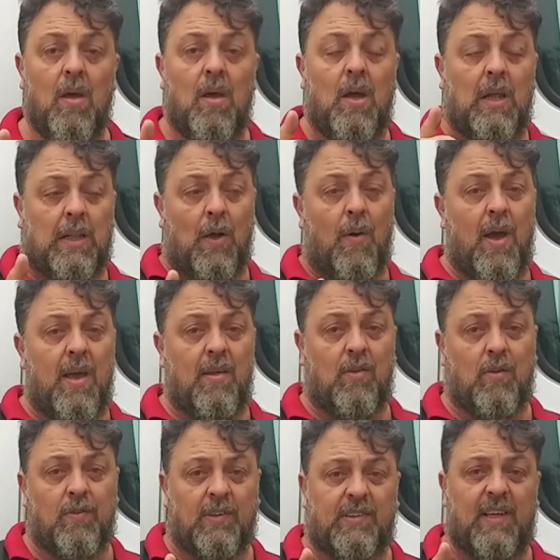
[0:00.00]
Então é isso.
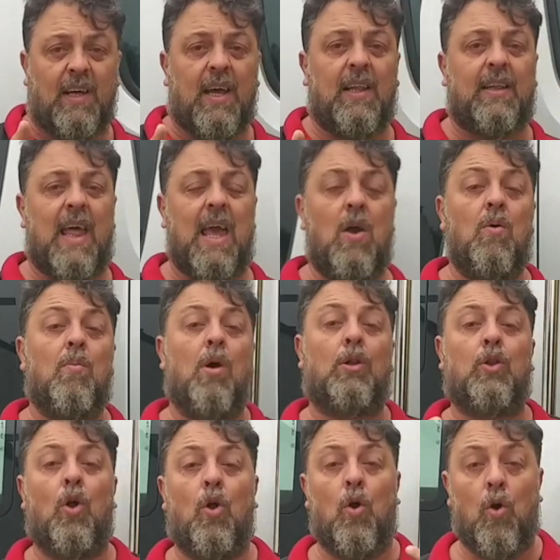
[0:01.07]
Você que tem um
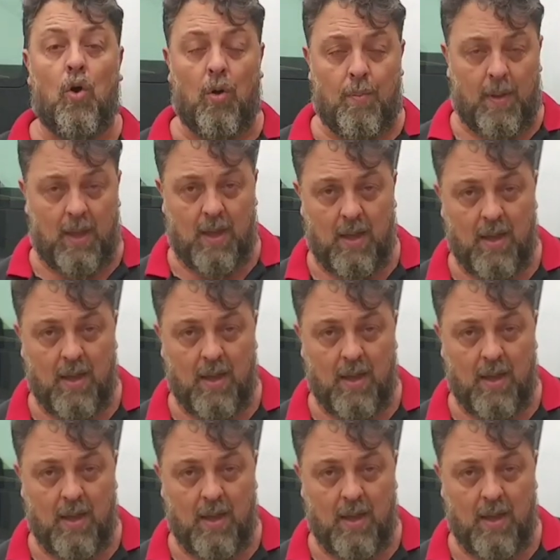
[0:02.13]
motorhome